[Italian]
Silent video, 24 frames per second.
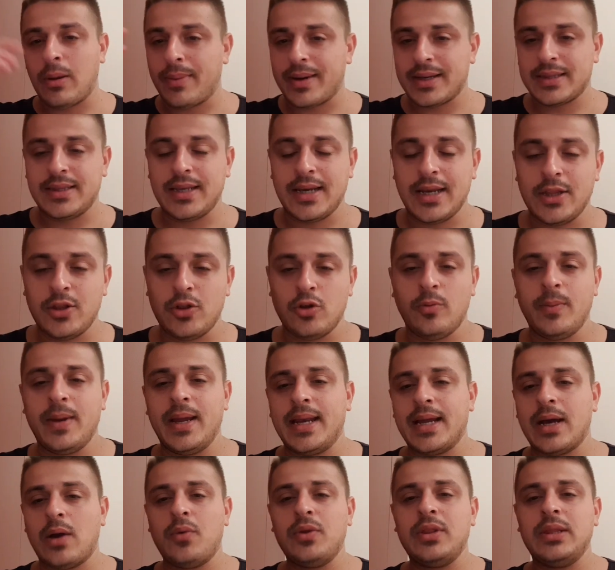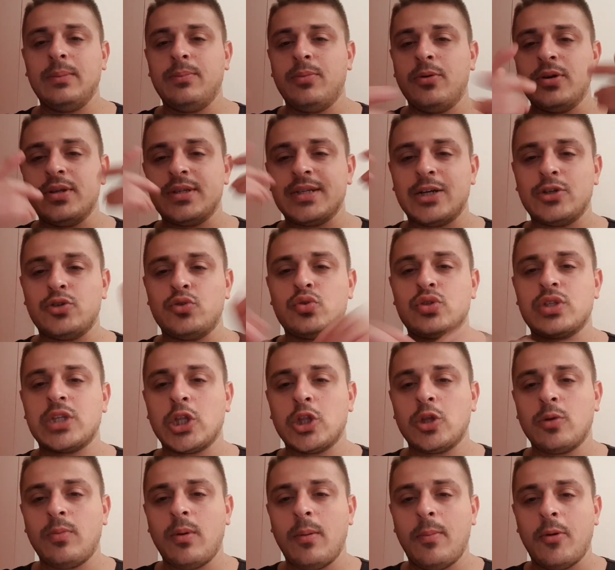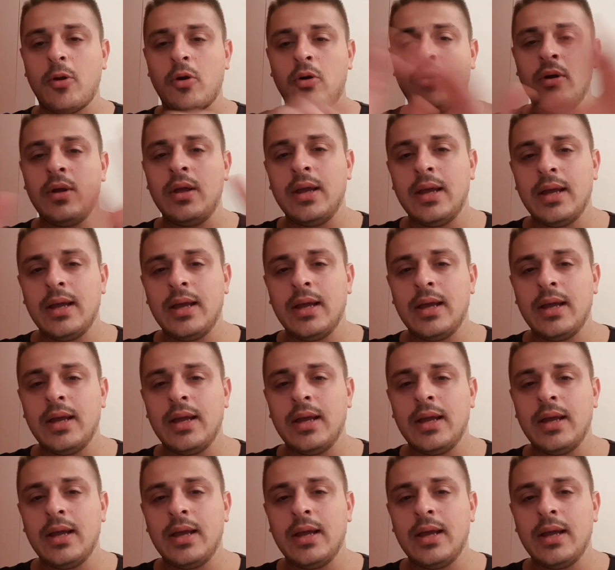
partita di domenica, quindi poi si è aggiustato proprio